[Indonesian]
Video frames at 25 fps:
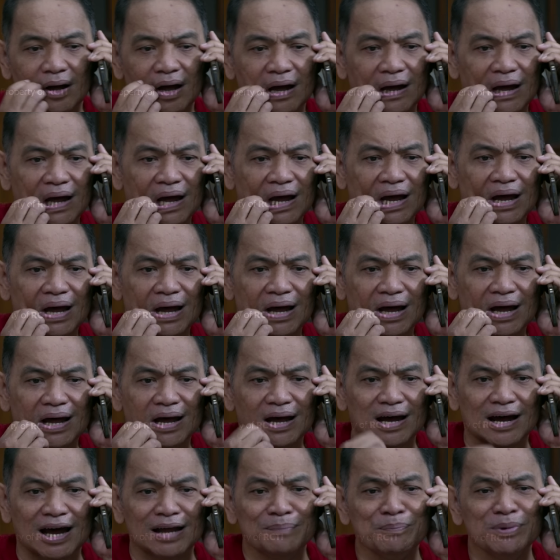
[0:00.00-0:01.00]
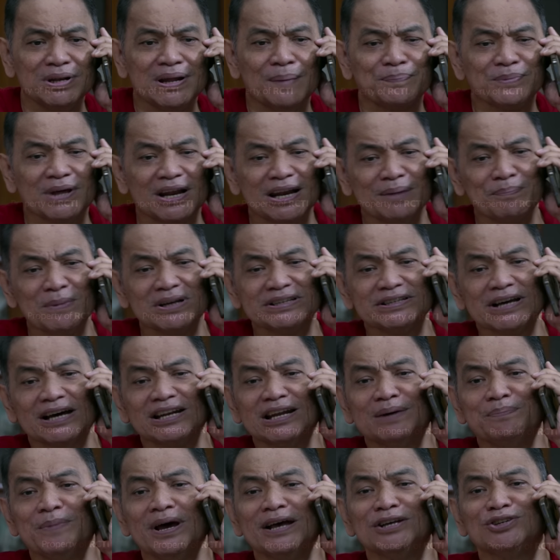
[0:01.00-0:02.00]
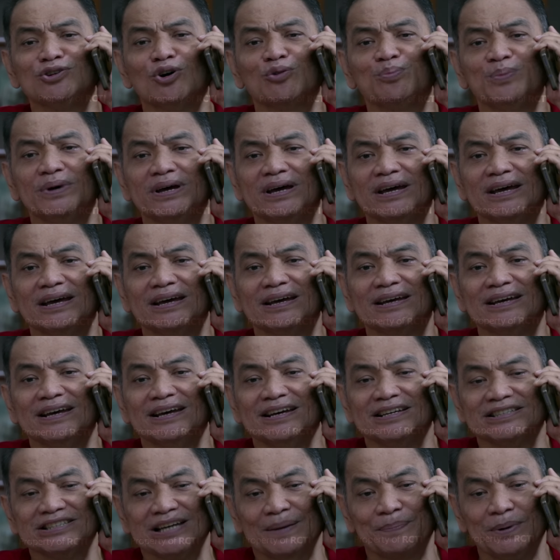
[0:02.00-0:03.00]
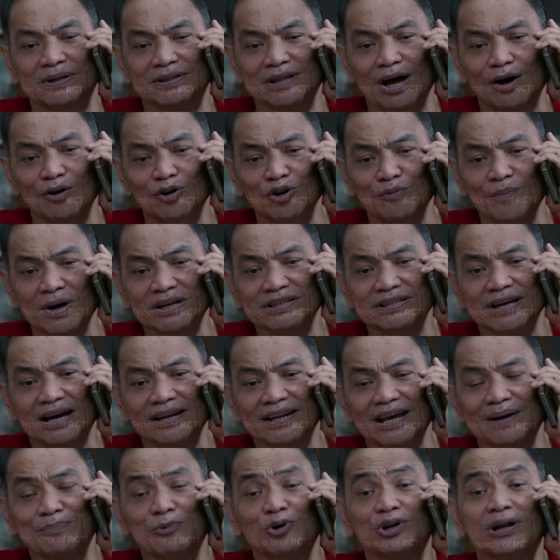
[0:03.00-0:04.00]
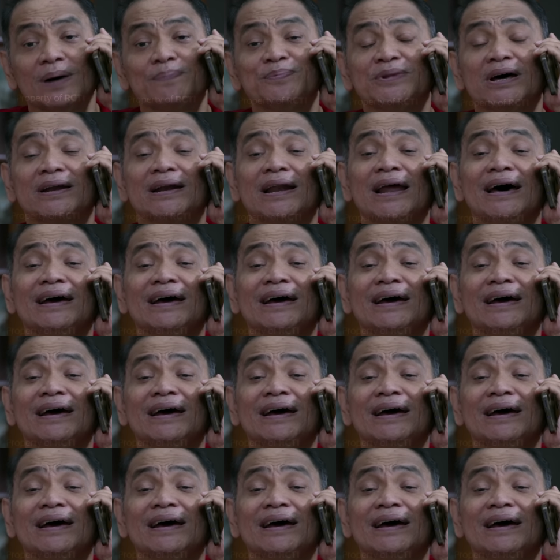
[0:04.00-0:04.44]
Uh, kan pendaftaran masih ada besok Be. Siapa tahu masih ada yang mau daftar